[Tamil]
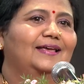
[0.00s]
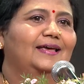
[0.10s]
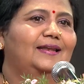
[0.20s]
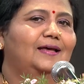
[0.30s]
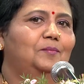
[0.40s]

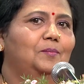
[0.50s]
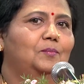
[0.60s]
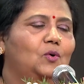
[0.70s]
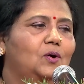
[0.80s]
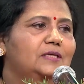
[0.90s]
ஏன்னா
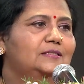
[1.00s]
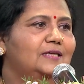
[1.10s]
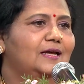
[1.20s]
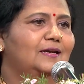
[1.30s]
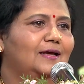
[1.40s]
மோகன்
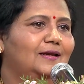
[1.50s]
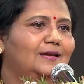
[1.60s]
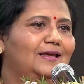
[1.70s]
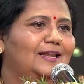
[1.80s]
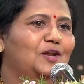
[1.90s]
சார் நான்
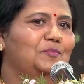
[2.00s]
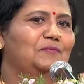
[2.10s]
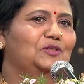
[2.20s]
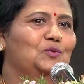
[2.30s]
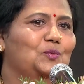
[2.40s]
எல்லாருமே
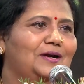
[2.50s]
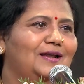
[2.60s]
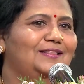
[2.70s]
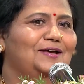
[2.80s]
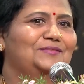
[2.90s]
வந்து
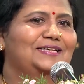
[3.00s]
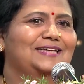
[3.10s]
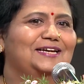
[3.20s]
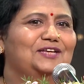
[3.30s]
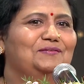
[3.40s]
ஒன்றா தான் வந்து
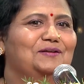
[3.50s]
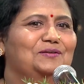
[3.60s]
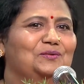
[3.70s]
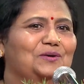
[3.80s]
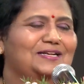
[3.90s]
சன் டிவியில்
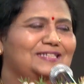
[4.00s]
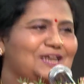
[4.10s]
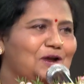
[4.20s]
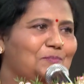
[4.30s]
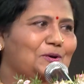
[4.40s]
வந்து ஒர்க்கு
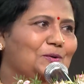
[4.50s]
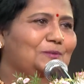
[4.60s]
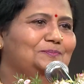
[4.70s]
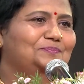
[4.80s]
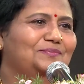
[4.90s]
ஸ்டார்ட்
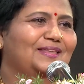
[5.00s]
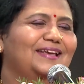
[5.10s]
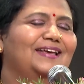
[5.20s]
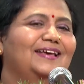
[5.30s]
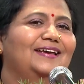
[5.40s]
பண்ணோம்
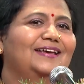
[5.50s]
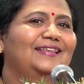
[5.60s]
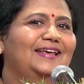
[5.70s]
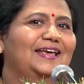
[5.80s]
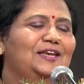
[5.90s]

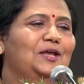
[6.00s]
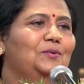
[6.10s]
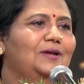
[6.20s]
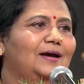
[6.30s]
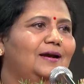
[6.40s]
இதில் என்ன
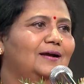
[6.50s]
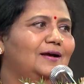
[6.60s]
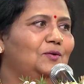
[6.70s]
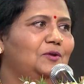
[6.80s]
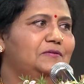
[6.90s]
ஒரு
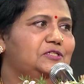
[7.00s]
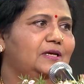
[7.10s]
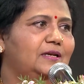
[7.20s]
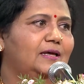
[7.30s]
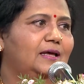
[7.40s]
அழகான ஒரு
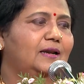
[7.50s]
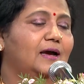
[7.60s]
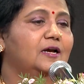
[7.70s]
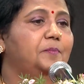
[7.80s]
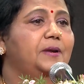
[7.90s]
விஷயம்னா
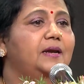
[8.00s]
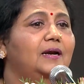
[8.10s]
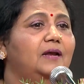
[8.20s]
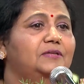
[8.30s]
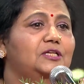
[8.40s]
நாங்கள்
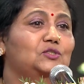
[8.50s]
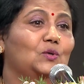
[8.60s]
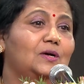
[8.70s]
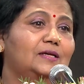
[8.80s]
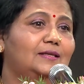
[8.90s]
பெண்களை வந்து
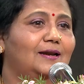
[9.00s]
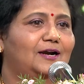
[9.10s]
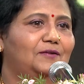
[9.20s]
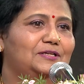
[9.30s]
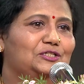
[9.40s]
சோகத்தில்
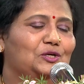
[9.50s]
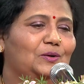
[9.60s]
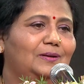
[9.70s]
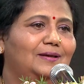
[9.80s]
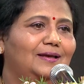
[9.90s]
அழ வச்சோம்